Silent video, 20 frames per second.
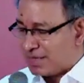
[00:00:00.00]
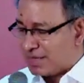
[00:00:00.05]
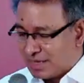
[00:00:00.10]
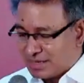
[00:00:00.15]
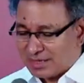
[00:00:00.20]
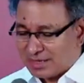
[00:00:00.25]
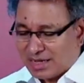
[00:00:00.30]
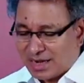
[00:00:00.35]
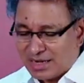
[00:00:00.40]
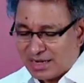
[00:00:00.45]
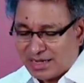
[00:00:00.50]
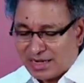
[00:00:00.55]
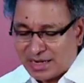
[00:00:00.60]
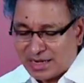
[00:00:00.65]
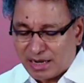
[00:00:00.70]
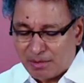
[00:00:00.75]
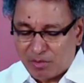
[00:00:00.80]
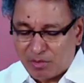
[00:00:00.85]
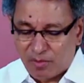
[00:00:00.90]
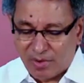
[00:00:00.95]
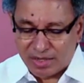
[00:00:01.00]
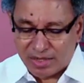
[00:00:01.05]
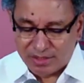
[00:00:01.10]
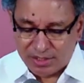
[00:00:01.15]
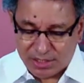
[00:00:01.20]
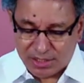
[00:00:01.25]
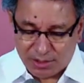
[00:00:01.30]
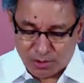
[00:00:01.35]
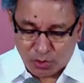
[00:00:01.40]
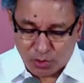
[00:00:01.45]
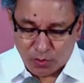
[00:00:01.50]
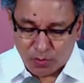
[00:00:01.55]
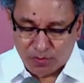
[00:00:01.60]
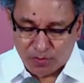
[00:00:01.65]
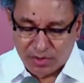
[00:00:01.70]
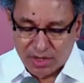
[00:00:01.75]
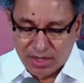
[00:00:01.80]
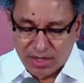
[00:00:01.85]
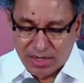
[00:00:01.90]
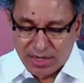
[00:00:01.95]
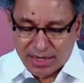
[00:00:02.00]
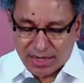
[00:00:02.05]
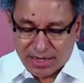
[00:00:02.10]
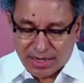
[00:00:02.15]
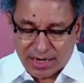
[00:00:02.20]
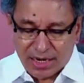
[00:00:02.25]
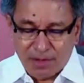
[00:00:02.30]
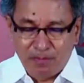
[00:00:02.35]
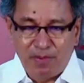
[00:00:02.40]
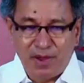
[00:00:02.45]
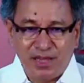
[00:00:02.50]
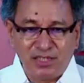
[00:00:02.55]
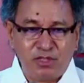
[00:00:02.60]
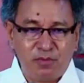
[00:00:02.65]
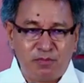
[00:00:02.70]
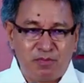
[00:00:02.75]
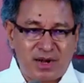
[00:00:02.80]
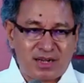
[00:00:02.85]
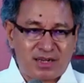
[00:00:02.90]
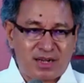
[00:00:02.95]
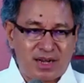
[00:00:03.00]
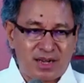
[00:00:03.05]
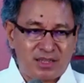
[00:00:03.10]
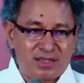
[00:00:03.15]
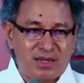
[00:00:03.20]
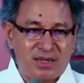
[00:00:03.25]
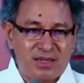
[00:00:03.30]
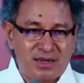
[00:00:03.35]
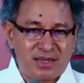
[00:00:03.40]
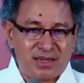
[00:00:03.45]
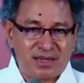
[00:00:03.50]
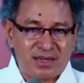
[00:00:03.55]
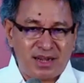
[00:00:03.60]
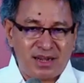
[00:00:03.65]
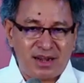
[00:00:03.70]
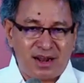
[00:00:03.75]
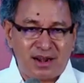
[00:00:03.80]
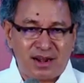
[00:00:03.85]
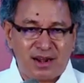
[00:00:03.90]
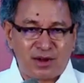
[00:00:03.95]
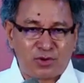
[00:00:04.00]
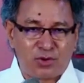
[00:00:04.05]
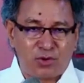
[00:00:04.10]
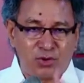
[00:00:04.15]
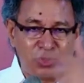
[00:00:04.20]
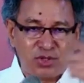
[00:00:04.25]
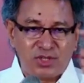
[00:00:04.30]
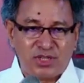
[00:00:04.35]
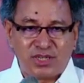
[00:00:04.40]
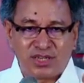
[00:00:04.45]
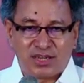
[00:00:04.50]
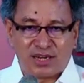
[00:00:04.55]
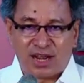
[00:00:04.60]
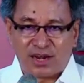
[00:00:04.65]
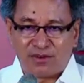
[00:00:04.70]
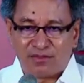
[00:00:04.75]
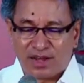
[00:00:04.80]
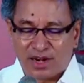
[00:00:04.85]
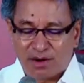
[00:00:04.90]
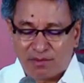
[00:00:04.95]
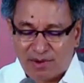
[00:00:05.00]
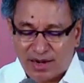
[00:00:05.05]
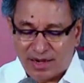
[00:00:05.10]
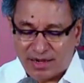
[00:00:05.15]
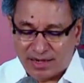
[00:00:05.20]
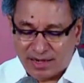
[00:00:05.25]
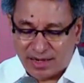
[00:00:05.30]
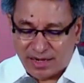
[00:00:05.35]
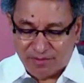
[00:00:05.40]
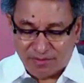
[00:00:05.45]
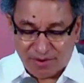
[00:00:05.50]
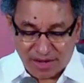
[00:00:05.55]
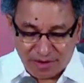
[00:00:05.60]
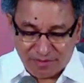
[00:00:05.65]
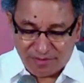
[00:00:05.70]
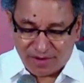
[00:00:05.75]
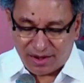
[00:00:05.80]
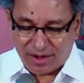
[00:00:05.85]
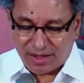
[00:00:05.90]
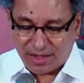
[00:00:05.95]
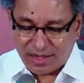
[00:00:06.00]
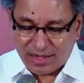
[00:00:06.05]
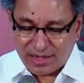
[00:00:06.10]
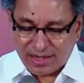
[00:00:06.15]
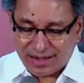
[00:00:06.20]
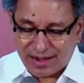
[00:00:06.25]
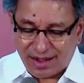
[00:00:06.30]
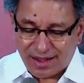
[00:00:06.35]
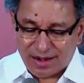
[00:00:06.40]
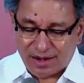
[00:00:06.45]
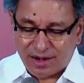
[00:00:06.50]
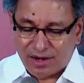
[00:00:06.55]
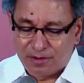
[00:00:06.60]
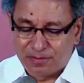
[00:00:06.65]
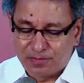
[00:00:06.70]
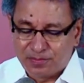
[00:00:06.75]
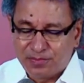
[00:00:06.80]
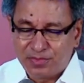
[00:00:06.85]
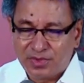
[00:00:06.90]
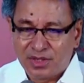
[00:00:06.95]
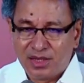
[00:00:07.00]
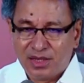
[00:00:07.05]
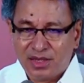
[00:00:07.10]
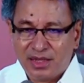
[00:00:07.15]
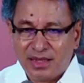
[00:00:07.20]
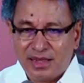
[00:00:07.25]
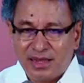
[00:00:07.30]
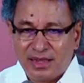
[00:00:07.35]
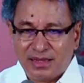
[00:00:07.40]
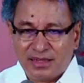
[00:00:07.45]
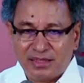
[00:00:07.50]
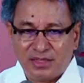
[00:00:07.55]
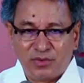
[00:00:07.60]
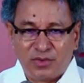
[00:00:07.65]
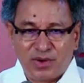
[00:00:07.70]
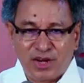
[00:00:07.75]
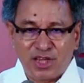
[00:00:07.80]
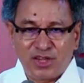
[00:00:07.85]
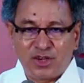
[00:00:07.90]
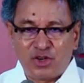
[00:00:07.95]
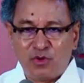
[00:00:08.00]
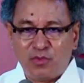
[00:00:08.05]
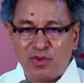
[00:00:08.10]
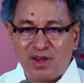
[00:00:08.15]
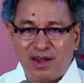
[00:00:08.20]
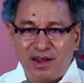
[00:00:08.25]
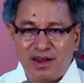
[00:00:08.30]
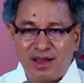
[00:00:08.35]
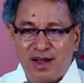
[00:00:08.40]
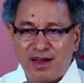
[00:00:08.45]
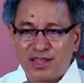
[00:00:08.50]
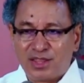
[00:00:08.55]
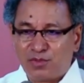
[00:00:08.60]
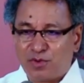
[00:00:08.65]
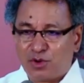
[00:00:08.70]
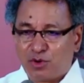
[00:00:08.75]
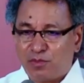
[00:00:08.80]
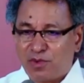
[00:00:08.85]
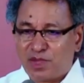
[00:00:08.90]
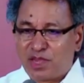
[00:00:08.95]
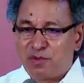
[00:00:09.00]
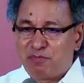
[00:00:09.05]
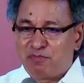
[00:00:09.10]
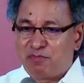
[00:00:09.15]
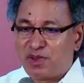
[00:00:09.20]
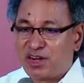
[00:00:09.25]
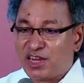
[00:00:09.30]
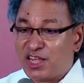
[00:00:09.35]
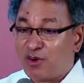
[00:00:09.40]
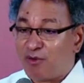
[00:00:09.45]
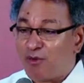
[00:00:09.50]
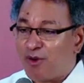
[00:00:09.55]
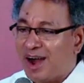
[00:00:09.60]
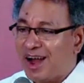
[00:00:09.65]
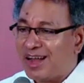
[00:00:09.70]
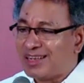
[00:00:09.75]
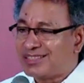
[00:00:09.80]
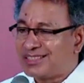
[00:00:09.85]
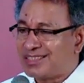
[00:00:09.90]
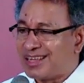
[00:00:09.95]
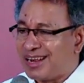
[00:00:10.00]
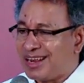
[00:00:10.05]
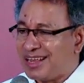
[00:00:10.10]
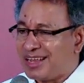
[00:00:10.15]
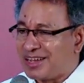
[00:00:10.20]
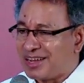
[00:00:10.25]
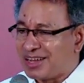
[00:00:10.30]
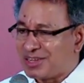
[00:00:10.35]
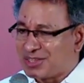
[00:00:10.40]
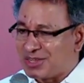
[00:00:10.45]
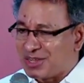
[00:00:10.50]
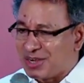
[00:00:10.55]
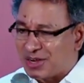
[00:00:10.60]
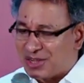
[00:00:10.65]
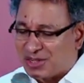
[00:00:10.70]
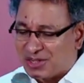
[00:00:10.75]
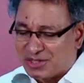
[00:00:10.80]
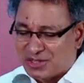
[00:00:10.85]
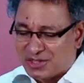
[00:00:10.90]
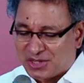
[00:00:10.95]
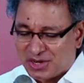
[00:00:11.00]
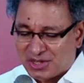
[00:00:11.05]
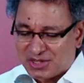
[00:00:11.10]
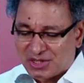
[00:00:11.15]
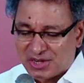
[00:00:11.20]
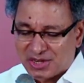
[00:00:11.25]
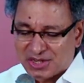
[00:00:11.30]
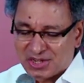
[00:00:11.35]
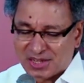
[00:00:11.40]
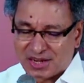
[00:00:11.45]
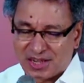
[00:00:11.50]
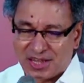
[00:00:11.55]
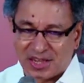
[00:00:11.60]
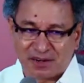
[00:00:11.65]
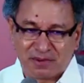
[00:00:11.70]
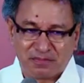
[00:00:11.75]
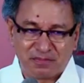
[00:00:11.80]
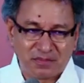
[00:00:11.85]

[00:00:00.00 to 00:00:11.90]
அதுதான் இங்கே நம்ம வாசிக்கிறோம் நான் எப்பேசு பட்டணத்தில் இருக்கிறேன் ஆனால் கொருந்துக்கு நான் வரமாட்டேன் வரவில்லை காரணம் இதுவரைக்கும் இல்லாத ஒரு மிகப்பெரிய வாசலை கர்த்தர் எனக்கு திறந்திருக்கிறார்